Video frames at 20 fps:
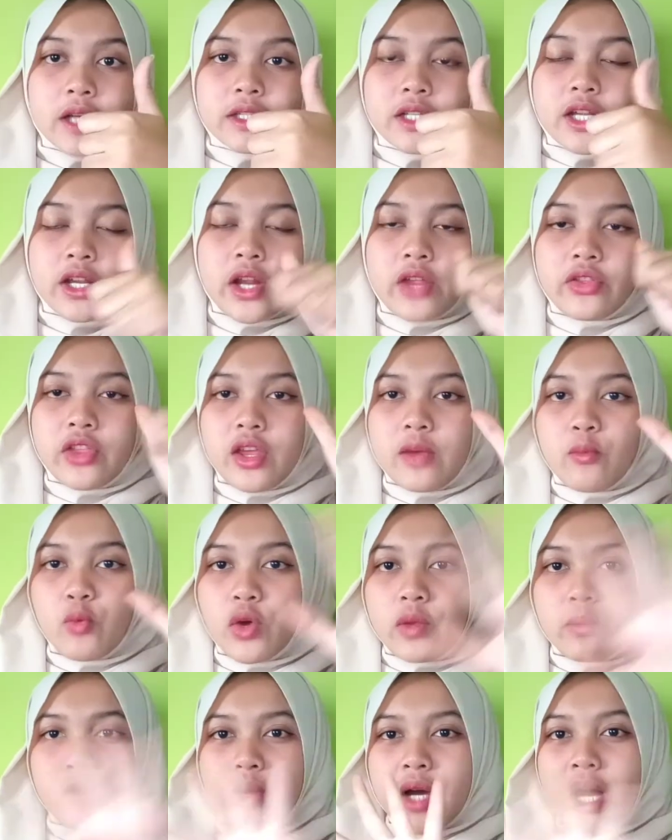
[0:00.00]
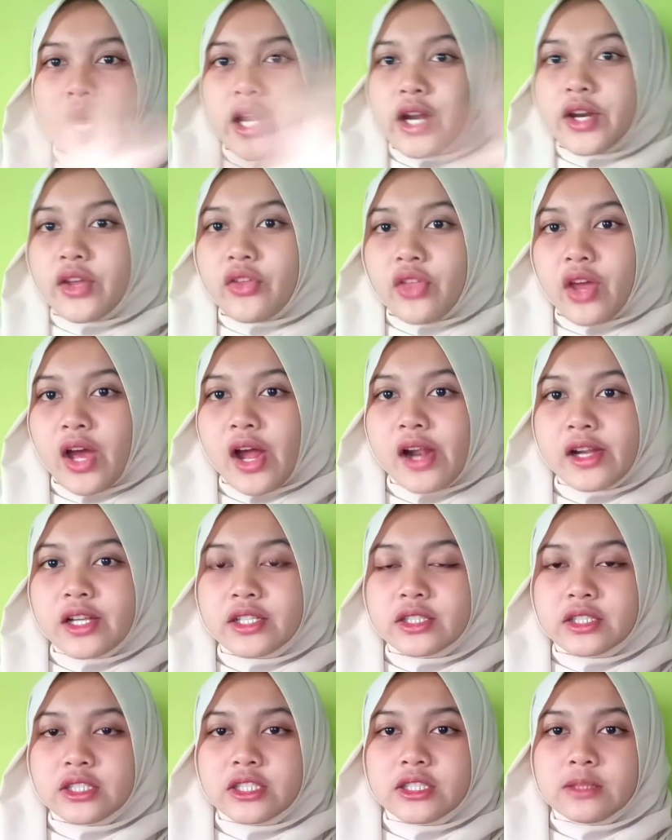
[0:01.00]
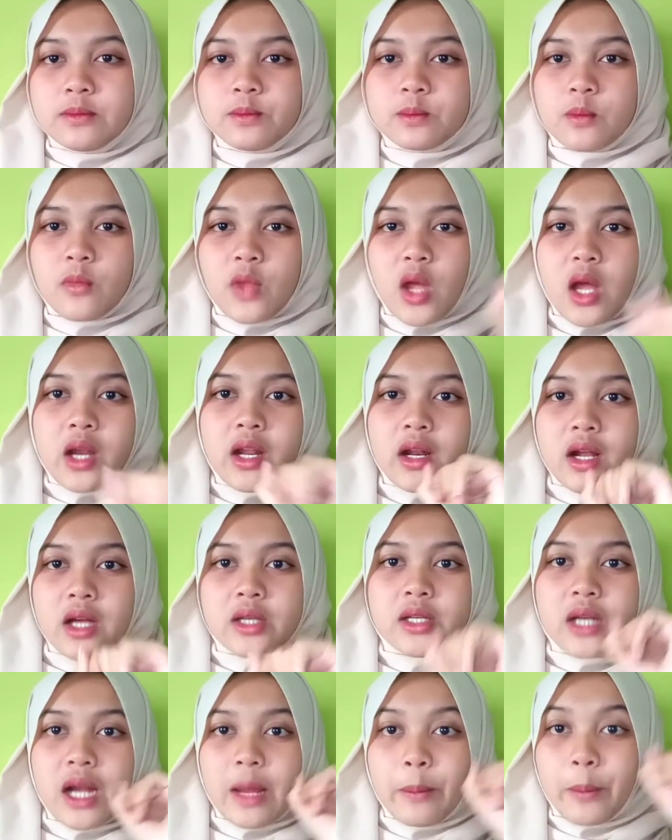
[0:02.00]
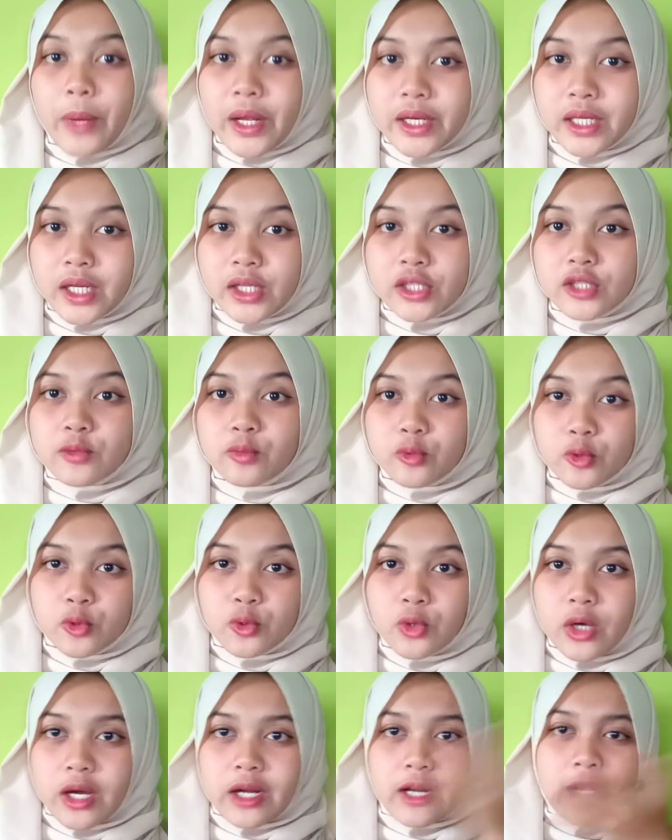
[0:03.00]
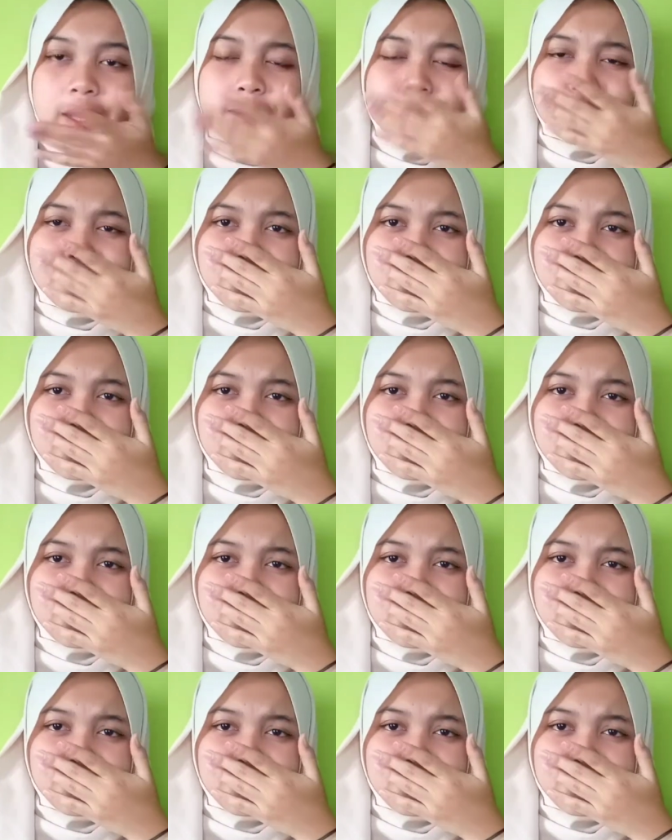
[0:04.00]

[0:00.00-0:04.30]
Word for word: rating buat makanan kita kali ini adalah 8 dari 10 karena